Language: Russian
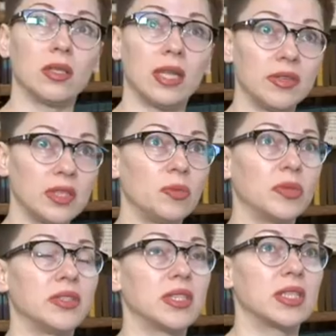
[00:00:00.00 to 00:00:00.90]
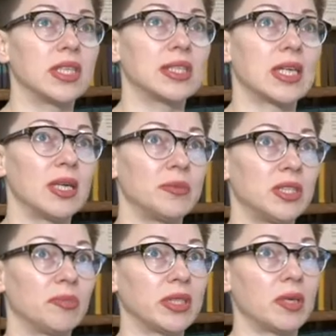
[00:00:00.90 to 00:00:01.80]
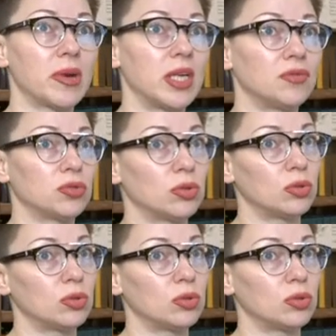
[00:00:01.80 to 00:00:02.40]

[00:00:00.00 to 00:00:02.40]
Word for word: Новинки мы всегда стараемся подобрать вот,